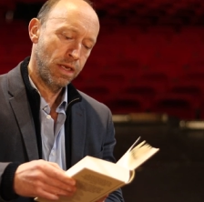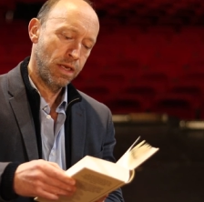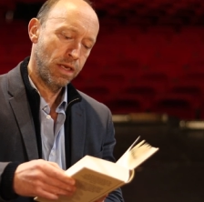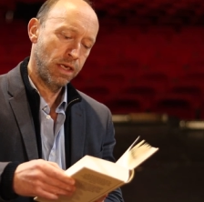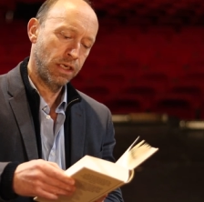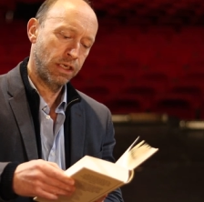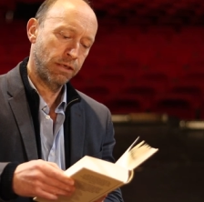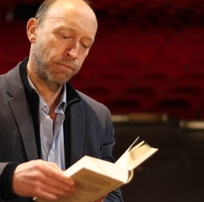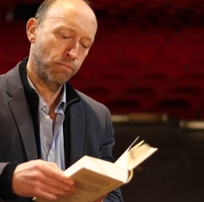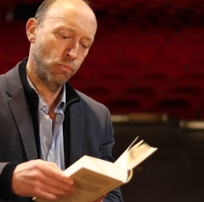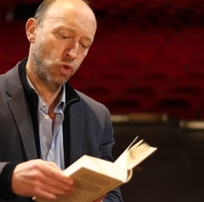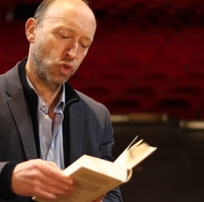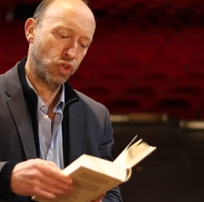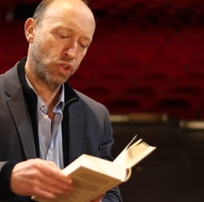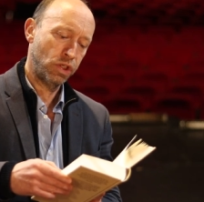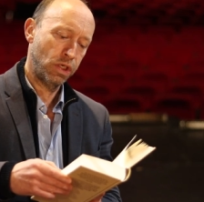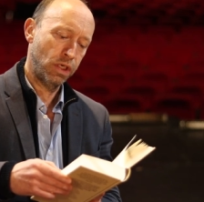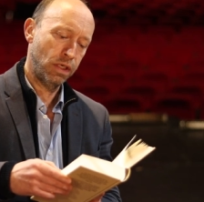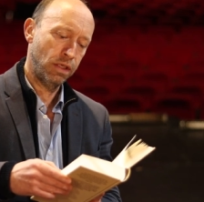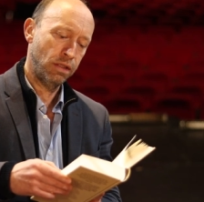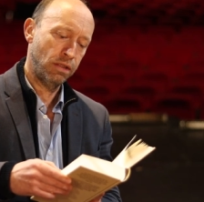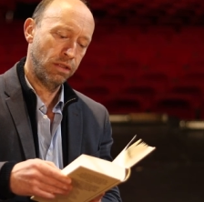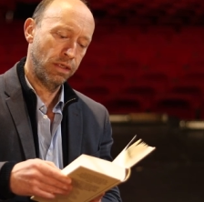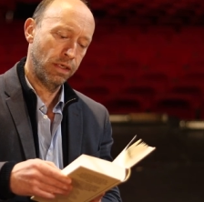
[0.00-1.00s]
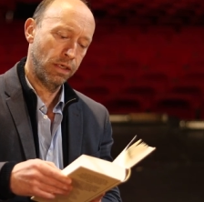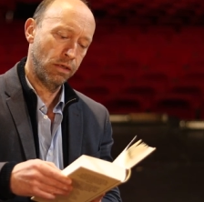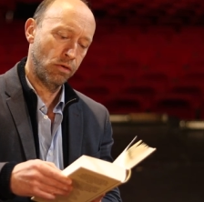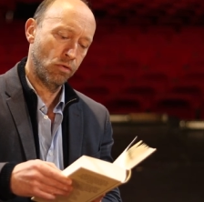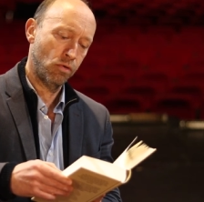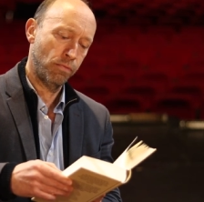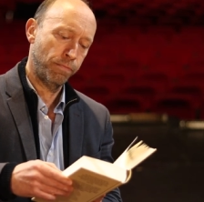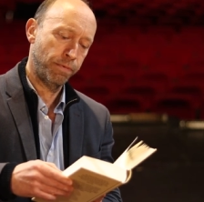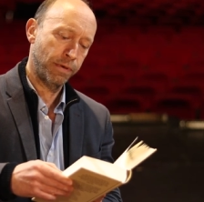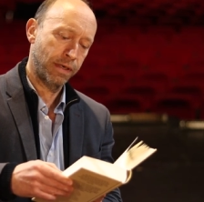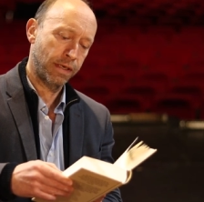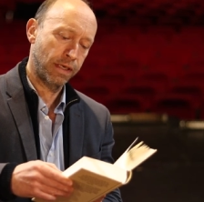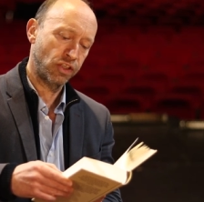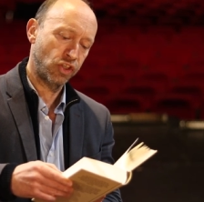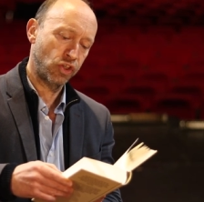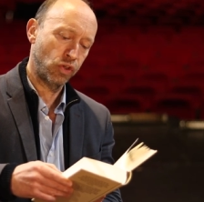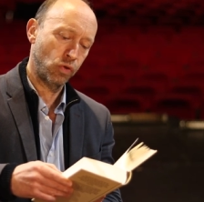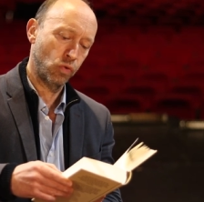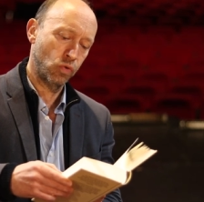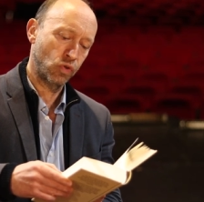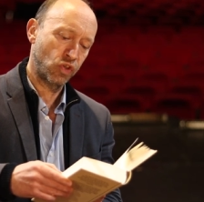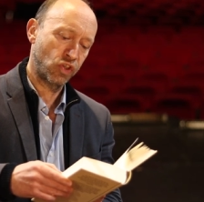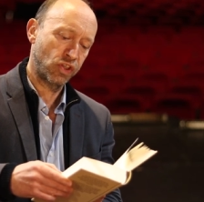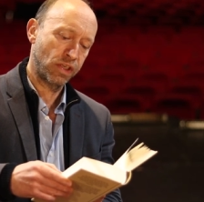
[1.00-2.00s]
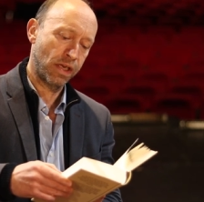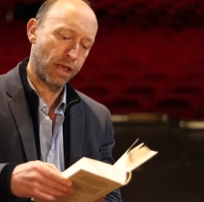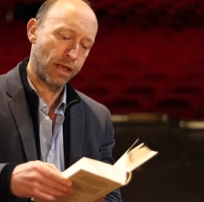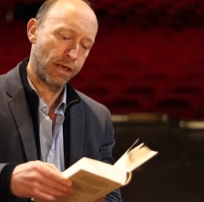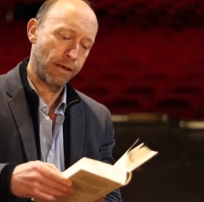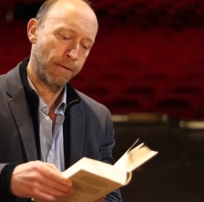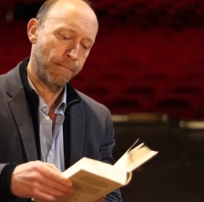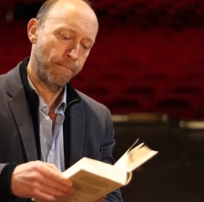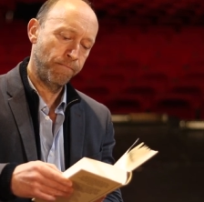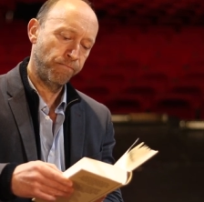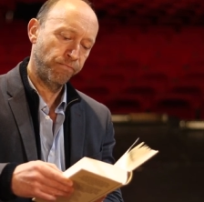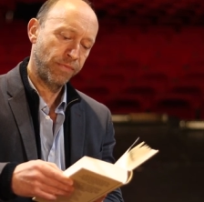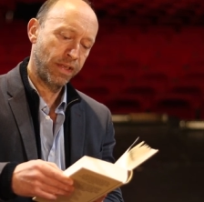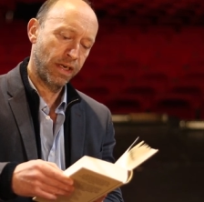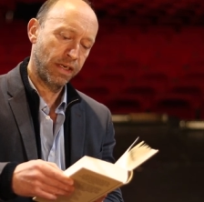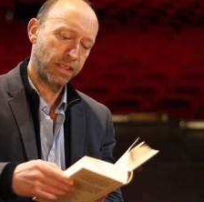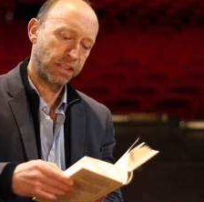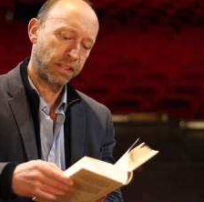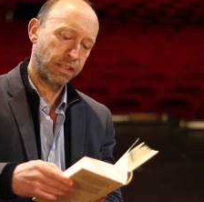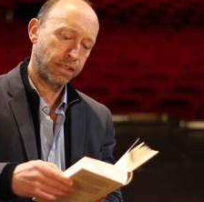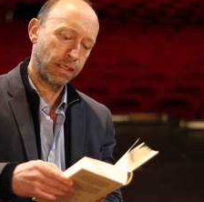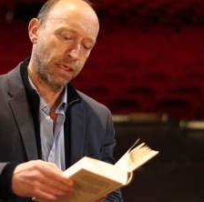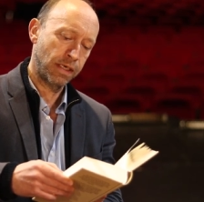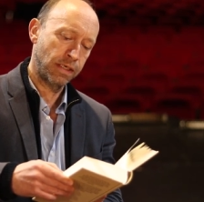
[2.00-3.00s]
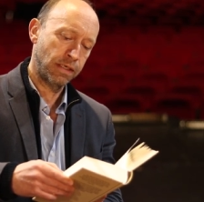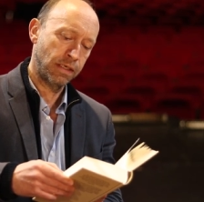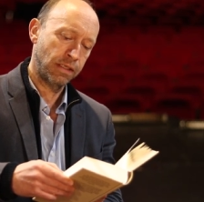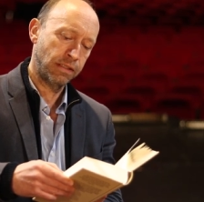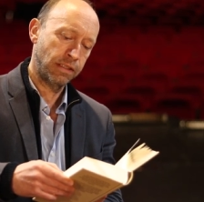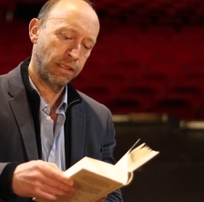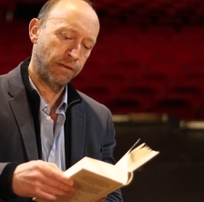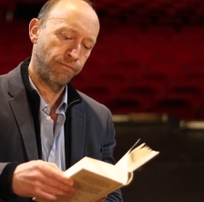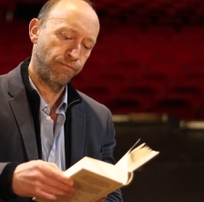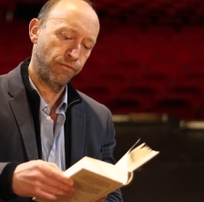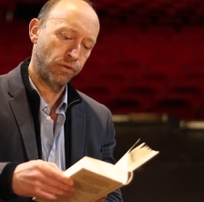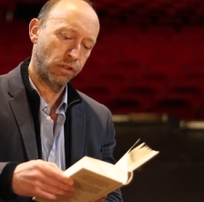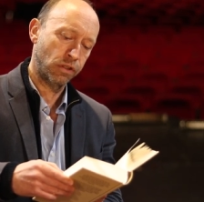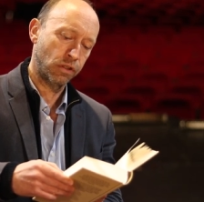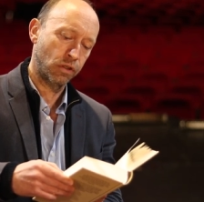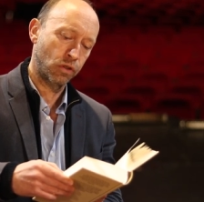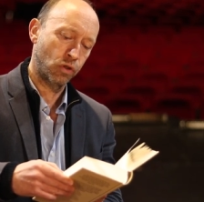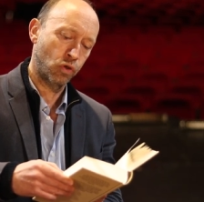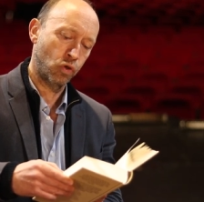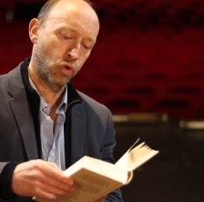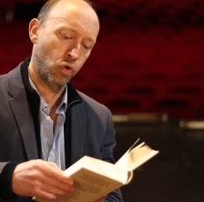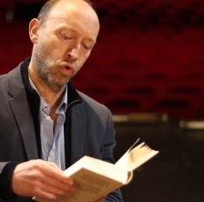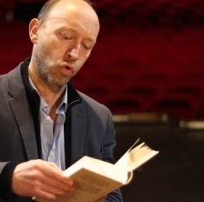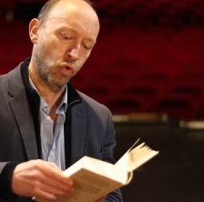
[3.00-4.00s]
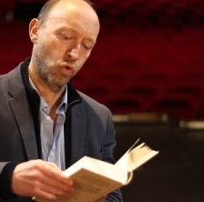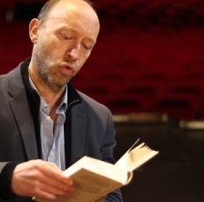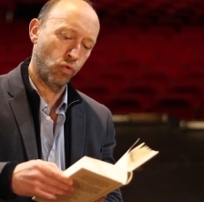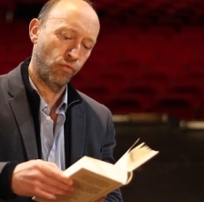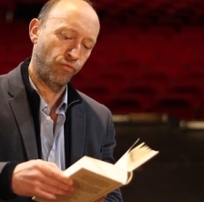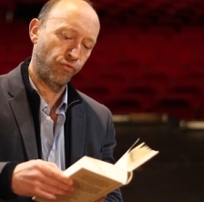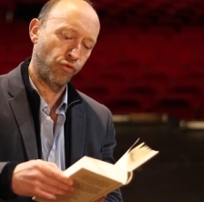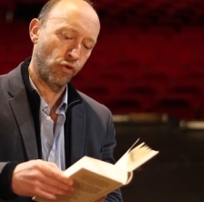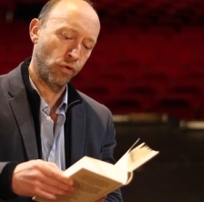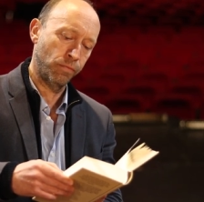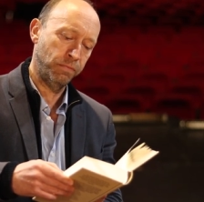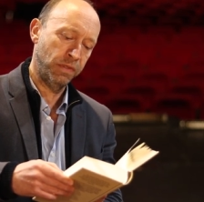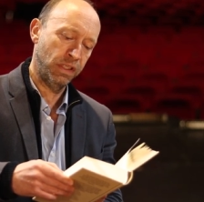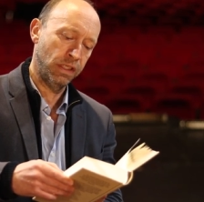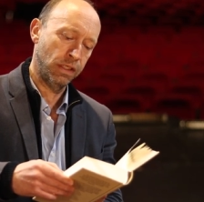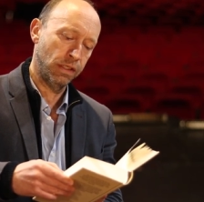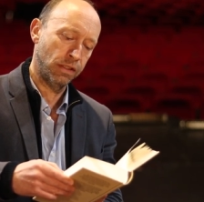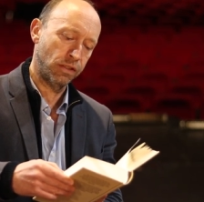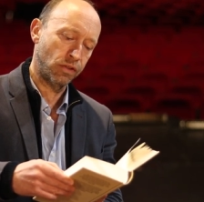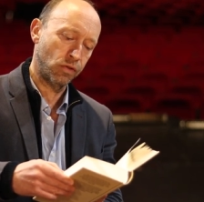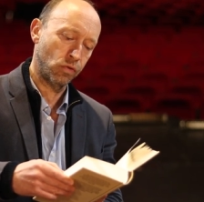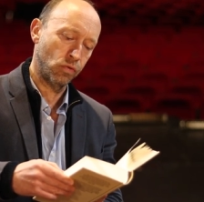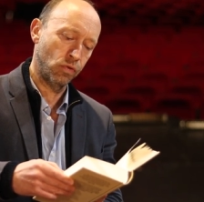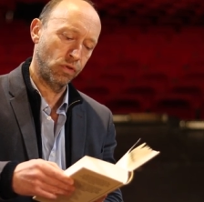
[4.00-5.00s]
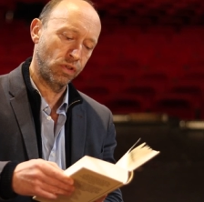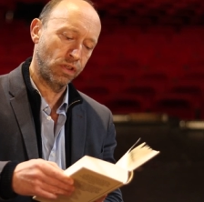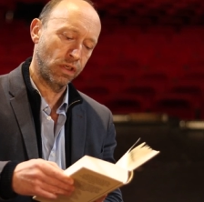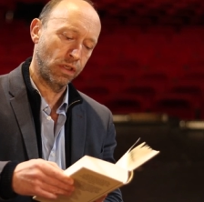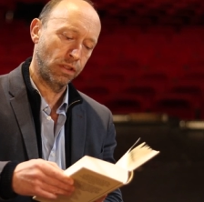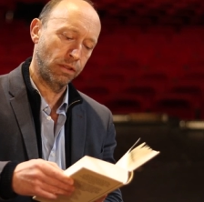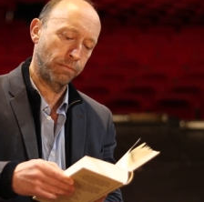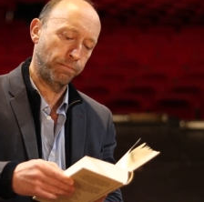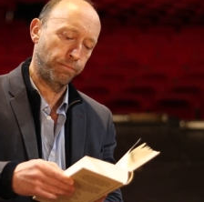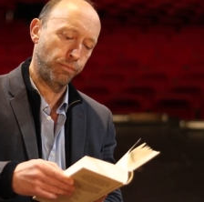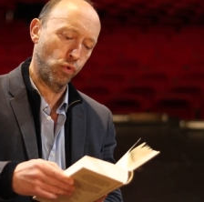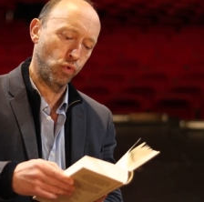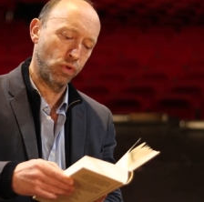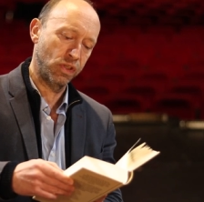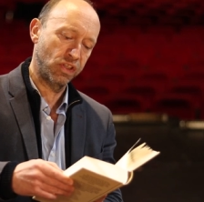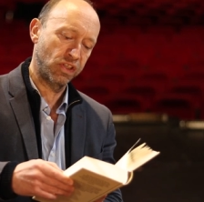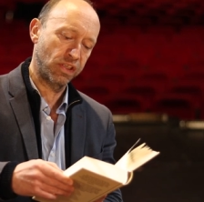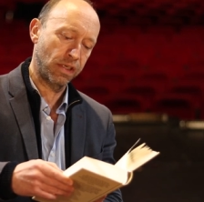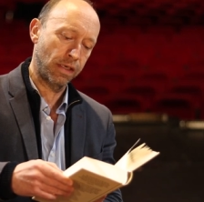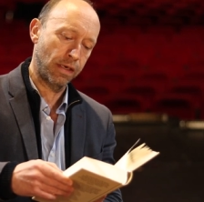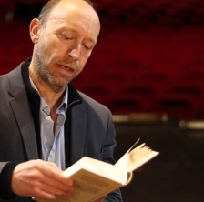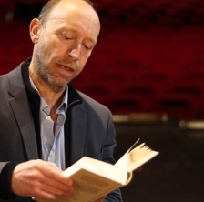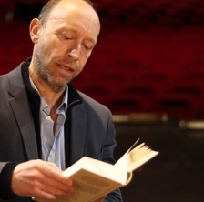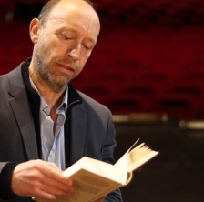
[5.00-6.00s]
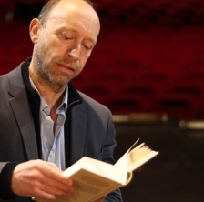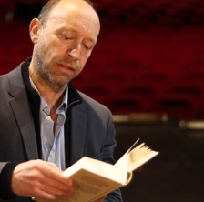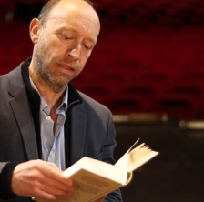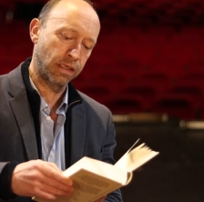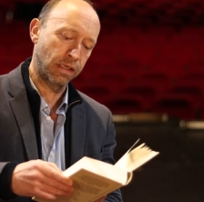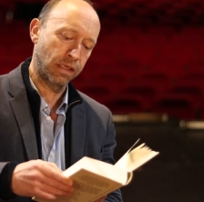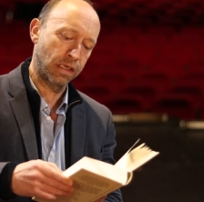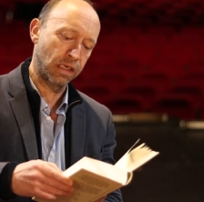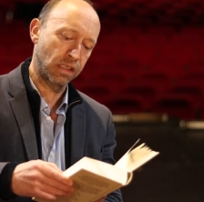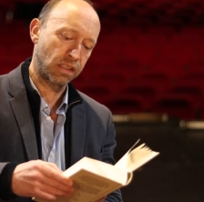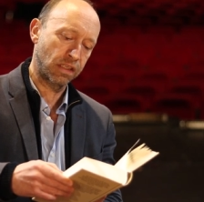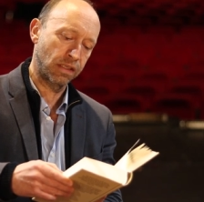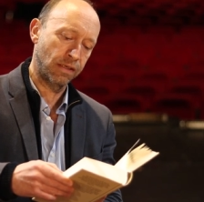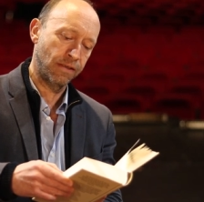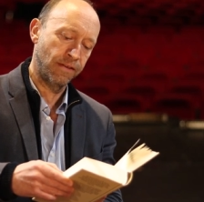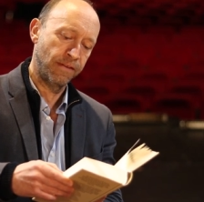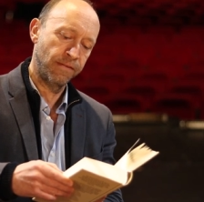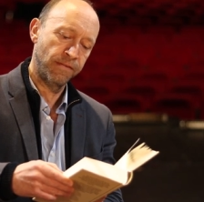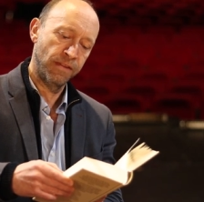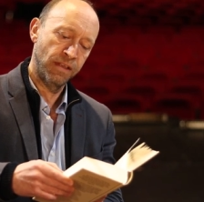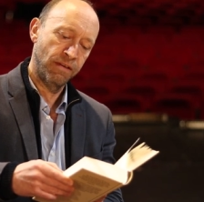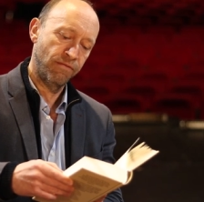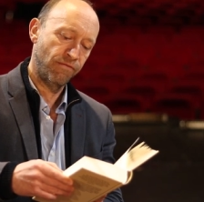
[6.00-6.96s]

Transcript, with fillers: Ich muss in den Operationssaal. Da ist einer, der wird chloroformiert und hat Bohnensalat gegessen.